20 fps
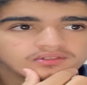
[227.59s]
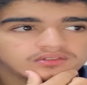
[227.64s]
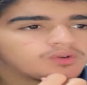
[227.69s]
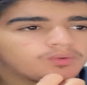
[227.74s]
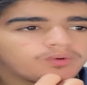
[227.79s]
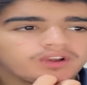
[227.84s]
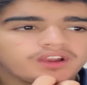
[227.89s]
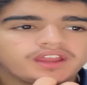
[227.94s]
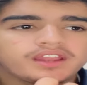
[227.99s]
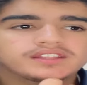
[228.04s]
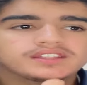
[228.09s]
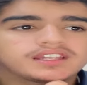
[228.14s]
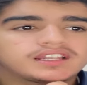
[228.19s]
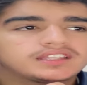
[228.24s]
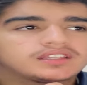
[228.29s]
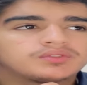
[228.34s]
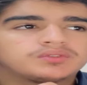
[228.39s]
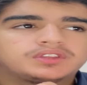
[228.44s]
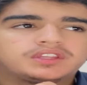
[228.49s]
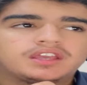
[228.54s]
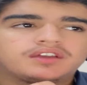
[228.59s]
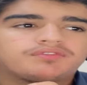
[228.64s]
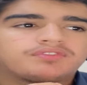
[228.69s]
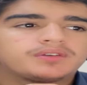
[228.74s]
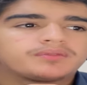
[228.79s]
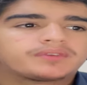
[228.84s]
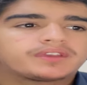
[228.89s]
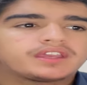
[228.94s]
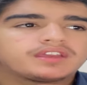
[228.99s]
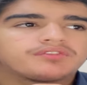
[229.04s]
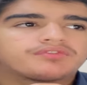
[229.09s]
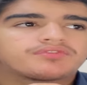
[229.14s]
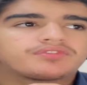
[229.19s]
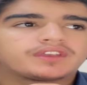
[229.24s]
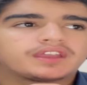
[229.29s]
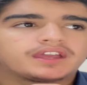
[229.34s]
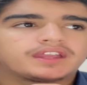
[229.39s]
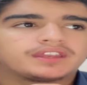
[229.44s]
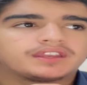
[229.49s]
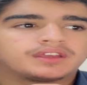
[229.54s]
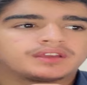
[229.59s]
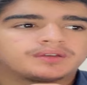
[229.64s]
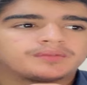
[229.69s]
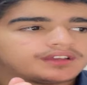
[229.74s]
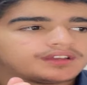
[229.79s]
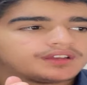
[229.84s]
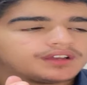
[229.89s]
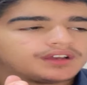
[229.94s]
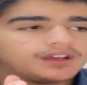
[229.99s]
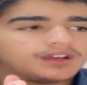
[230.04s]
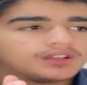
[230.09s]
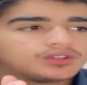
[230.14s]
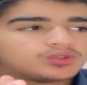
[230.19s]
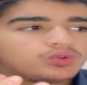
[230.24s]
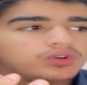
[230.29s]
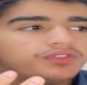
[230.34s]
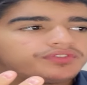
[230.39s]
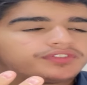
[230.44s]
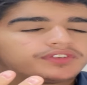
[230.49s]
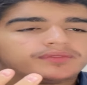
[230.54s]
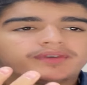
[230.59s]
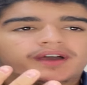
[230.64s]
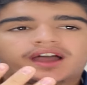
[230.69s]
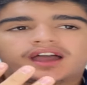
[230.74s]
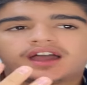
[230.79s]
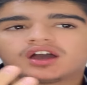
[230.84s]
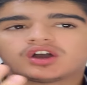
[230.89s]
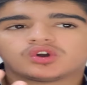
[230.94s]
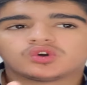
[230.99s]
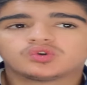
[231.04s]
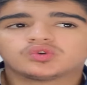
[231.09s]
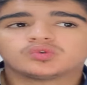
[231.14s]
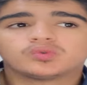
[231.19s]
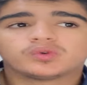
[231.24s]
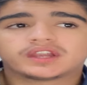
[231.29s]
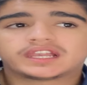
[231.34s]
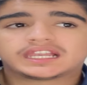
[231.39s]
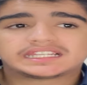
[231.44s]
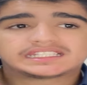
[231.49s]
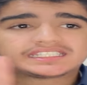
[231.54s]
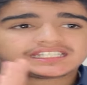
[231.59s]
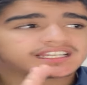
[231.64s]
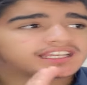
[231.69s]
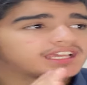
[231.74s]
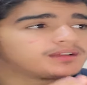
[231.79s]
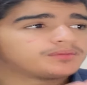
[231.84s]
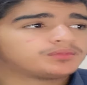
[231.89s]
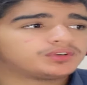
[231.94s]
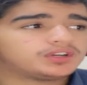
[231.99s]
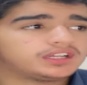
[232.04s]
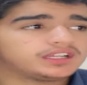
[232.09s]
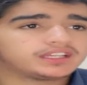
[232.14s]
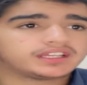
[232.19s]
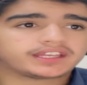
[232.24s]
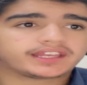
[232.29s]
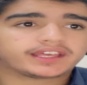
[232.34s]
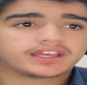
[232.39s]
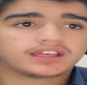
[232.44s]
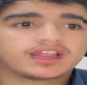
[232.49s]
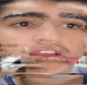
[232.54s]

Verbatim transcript: والله انا صراحه ودي افهم كيف يعني آه، توفي معاه هو ولا الشركه المعلنه